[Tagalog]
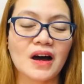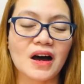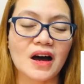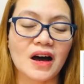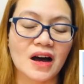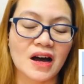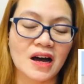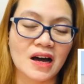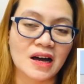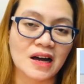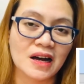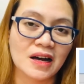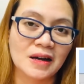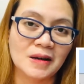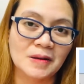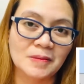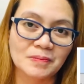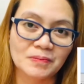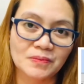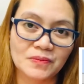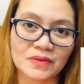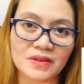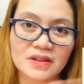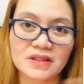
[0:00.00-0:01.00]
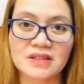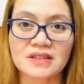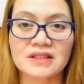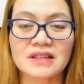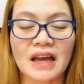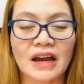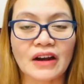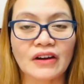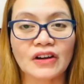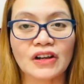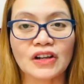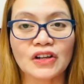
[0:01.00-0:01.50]
Uh,
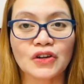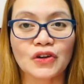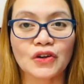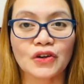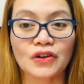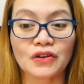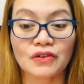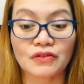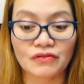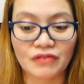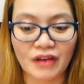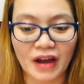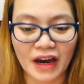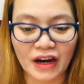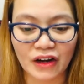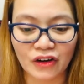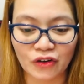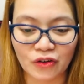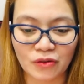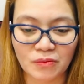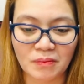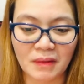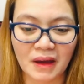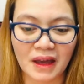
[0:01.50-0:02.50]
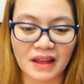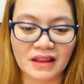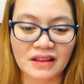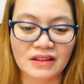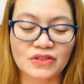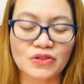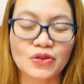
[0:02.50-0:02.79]
sterile yung environment.